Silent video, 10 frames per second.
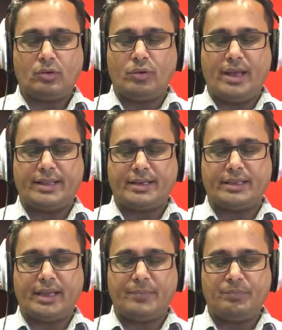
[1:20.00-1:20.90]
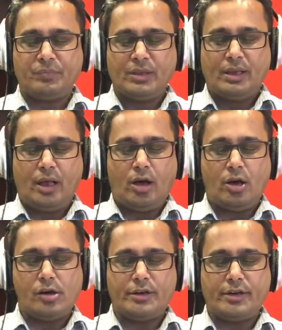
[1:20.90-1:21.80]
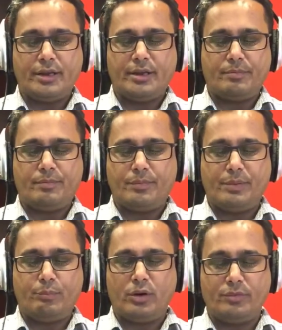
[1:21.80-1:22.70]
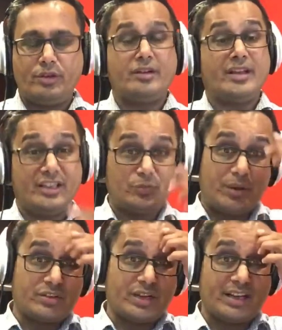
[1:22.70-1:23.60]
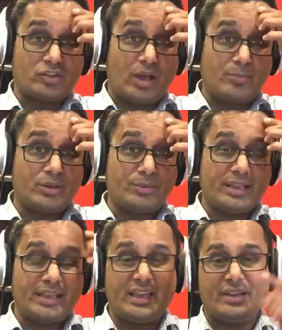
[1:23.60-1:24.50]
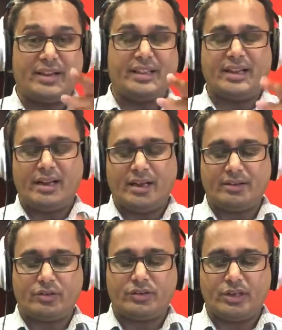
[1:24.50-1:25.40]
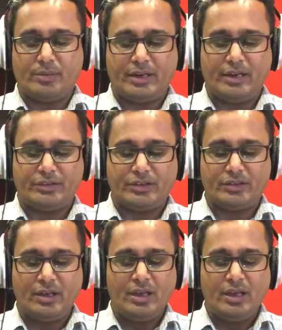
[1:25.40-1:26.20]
को याद करते हैं और पूनम धवन हिट्स पेश करेंगे तो आप मुझे बताइए ये वादा रहा कुछ अच्छा हमारे लिसनर्स